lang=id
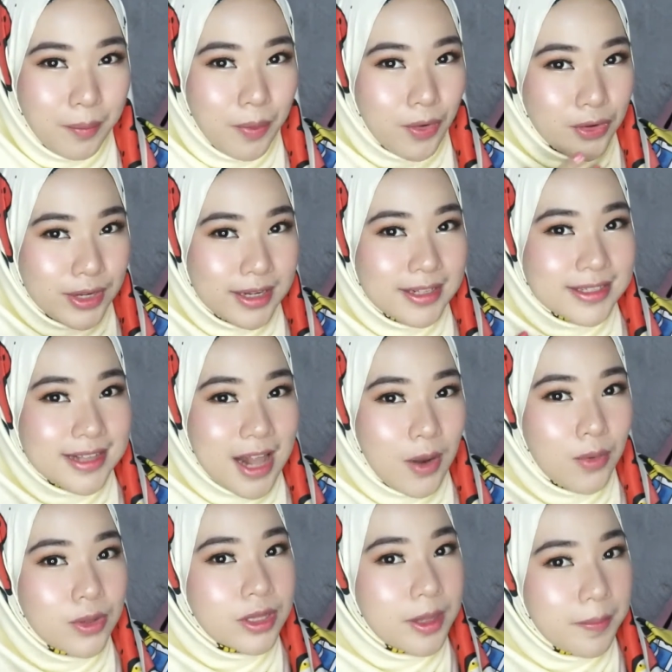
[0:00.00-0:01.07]
pokoknya ini
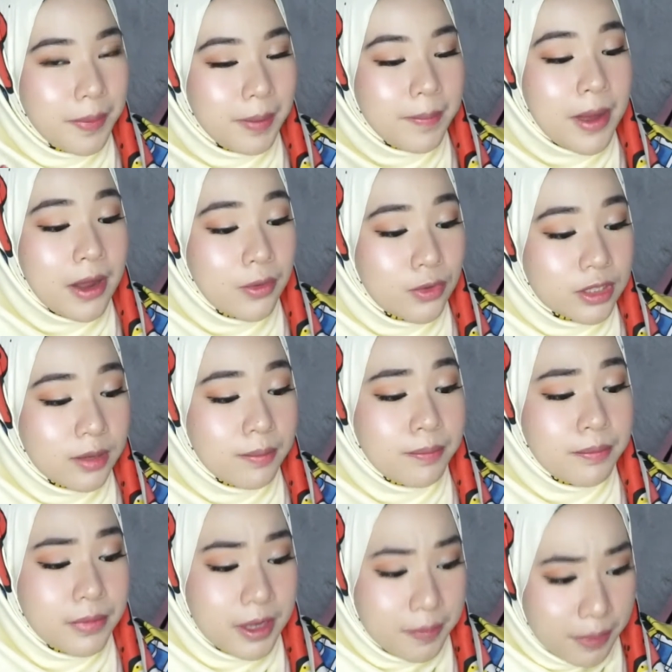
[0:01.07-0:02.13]
selalu diperbarui
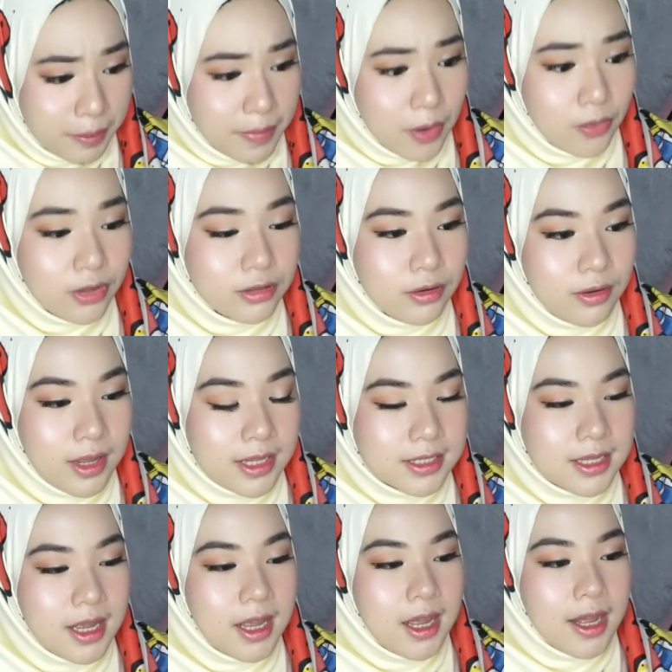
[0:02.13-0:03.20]
diperbarui gitu guys